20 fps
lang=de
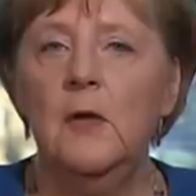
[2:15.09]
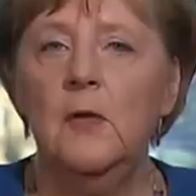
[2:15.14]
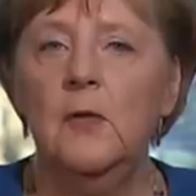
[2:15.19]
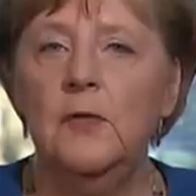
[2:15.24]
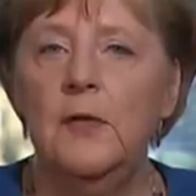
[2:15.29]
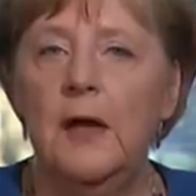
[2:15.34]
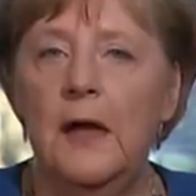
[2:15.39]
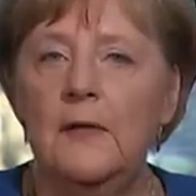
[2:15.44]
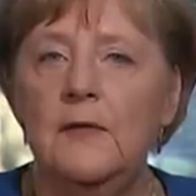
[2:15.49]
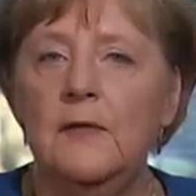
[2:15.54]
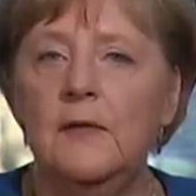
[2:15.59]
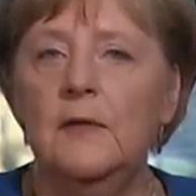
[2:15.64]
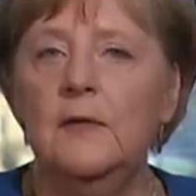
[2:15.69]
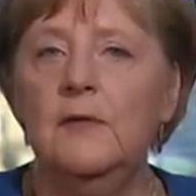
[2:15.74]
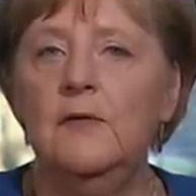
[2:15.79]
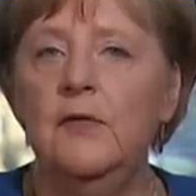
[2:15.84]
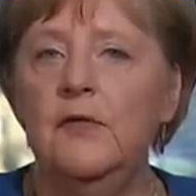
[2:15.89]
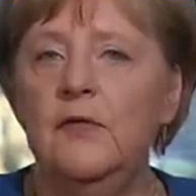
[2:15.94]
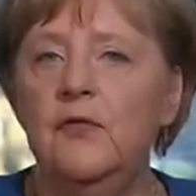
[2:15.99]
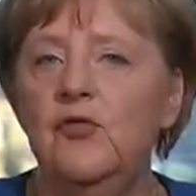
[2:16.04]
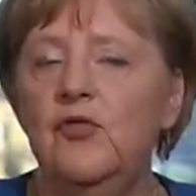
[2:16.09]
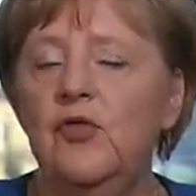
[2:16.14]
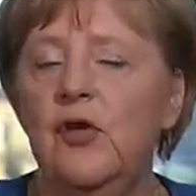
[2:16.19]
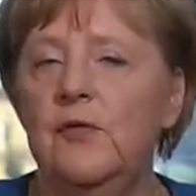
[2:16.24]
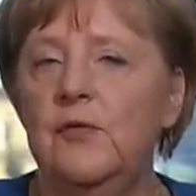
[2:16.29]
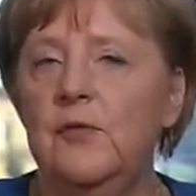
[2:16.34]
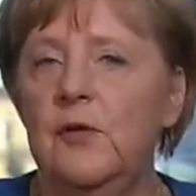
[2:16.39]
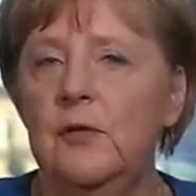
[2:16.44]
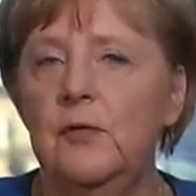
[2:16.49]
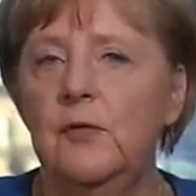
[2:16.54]
und anderen
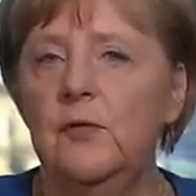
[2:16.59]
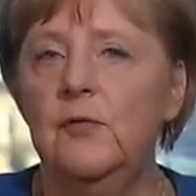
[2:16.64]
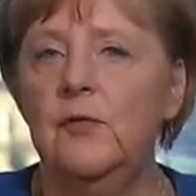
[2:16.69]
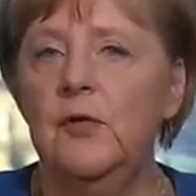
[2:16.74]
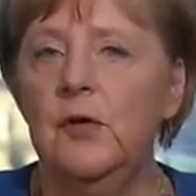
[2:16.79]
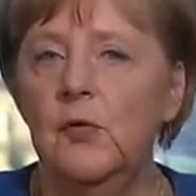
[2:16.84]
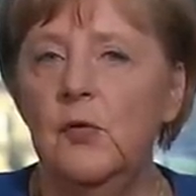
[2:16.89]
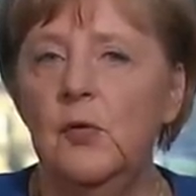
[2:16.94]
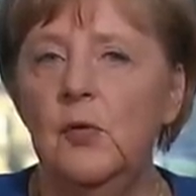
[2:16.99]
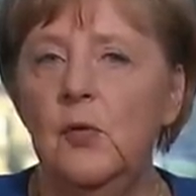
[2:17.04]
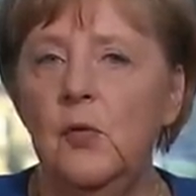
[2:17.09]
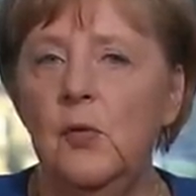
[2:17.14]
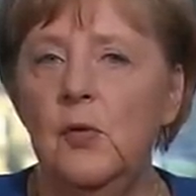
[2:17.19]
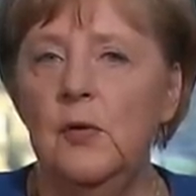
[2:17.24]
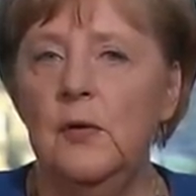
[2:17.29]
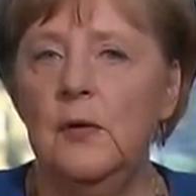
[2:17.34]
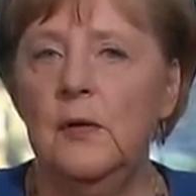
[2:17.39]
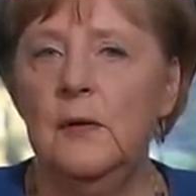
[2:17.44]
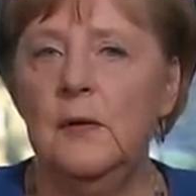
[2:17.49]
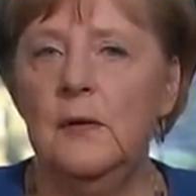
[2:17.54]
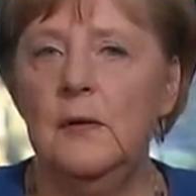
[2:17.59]
Wissenschaftlern und Virologen.